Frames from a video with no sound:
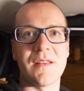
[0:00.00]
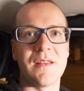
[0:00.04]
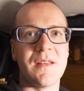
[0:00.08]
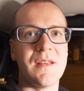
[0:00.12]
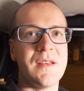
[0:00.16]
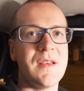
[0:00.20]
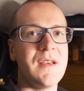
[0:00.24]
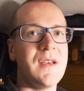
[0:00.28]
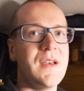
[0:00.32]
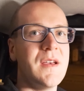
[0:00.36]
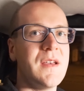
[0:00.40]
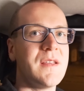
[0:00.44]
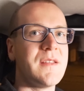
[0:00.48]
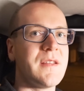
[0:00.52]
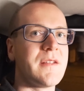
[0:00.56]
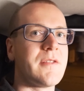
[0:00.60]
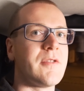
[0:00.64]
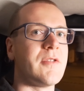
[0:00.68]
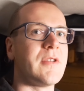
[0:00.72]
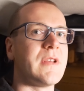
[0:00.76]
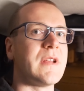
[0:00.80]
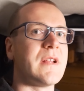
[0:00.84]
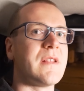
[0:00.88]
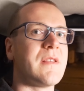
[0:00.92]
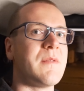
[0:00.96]
Das ist
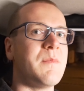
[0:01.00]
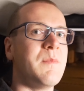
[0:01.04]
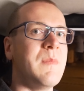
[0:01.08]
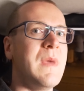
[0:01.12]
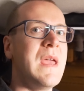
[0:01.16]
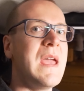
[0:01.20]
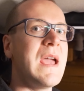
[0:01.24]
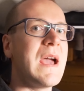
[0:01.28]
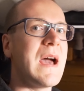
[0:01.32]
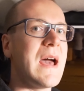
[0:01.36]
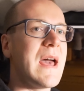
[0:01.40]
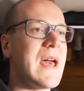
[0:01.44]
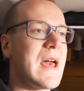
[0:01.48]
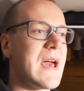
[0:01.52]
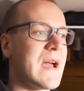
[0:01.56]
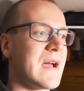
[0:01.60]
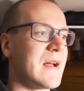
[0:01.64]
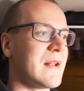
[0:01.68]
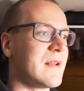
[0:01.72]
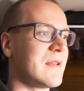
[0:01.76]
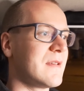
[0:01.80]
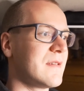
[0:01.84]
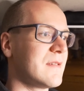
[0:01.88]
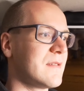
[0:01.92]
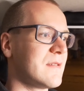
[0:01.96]
natürlich jetzt mega
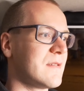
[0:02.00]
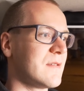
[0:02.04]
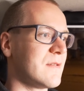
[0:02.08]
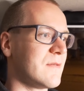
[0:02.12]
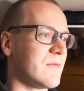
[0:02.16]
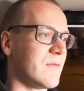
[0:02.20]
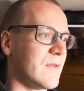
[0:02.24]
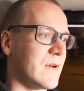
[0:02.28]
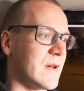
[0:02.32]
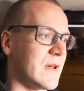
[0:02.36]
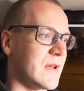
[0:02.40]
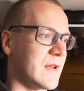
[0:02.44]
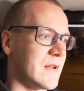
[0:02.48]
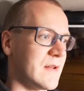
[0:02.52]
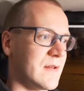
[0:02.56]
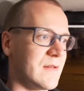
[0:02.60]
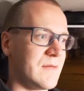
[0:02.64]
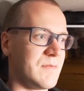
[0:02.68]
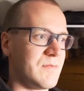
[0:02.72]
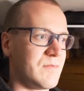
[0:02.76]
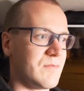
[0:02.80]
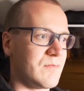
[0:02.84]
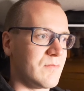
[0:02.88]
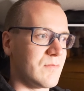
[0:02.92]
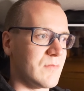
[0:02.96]
ärgerlich,
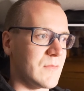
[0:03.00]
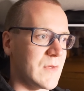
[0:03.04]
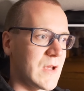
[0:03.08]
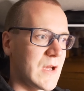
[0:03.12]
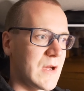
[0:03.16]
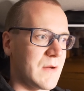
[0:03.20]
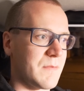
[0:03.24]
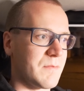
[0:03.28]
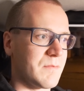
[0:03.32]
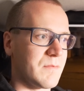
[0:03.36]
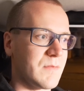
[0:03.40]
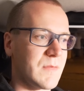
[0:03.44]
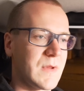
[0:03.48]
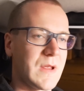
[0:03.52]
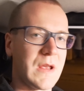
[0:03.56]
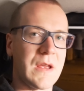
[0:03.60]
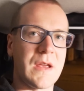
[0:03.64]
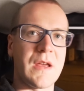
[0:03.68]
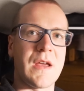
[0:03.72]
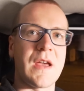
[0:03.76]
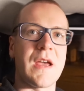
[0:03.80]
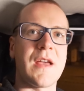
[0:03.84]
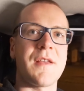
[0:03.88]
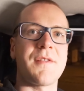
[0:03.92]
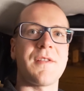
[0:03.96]
weil ja,
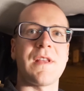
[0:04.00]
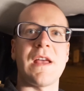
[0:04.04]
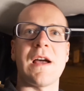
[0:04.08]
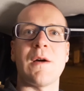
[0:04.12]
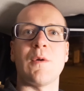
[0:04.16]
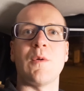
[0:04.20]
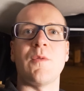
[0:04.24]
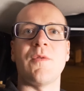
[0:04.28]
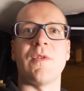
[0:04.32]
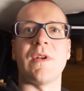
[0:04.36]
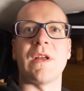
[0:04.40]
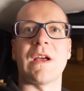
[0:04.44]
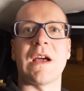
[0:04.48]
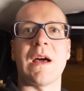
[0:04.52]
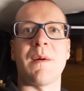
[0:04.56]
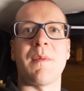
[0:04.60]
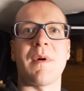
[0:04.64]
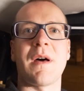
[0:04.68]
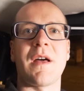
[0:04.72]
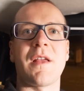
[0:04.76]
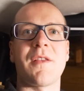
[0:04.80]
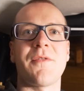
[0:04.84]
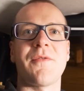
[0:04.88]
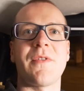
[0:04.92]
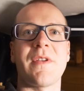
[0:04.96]
der erste Akku von der
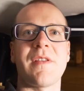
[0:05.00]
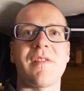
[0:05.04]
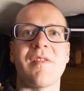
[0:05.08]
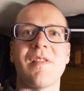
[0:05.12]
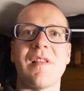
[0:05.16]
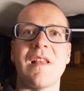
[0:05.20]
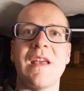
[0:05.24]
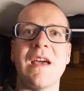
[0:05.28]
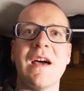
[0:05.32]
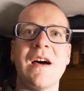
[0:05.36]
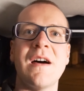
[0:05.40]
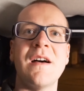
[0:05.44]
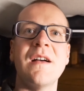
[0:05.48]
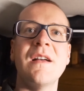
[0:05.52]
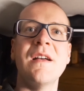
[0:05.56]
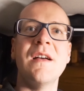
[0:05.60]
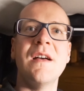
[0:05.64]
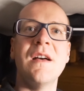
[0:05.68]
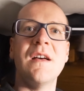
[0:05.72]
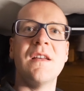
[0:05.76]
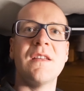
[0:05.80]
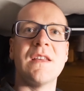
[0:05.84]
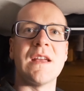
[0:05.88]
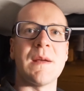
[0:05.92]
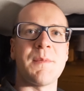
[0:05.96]
Kamera ist fast leer.
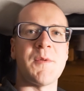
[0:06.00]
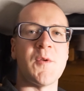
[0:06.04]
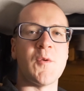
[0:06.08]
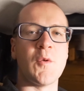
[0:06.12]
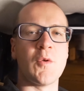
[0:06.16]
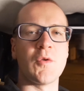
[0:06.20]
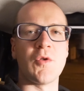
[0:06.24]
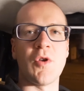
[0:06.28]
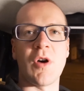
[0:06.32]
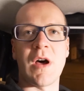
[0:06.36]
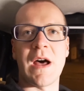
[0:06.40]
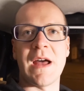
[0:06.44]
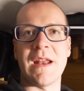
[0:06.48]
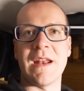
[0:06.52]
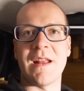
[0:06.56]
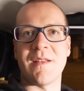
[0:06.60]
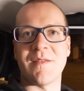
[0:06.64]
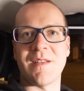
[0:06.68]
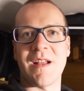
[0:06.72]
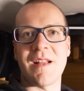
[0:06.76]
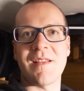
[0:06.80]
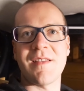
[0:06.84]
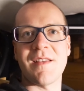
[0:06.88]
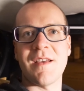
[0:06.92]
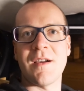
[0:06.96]
Ich habe zum Glück noch einen
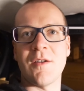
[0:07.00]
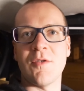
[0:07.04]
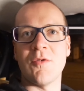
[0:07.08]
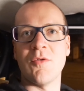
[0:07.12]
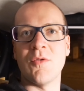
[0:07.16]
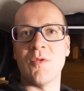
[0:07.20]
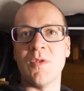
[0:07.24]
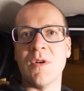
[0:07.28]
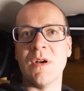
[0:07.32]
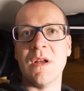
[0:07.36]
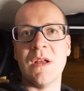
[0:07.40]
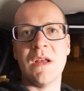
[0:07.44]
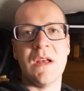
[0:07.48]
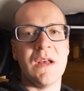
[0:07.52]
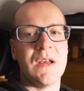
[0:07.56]
Ersatzakku.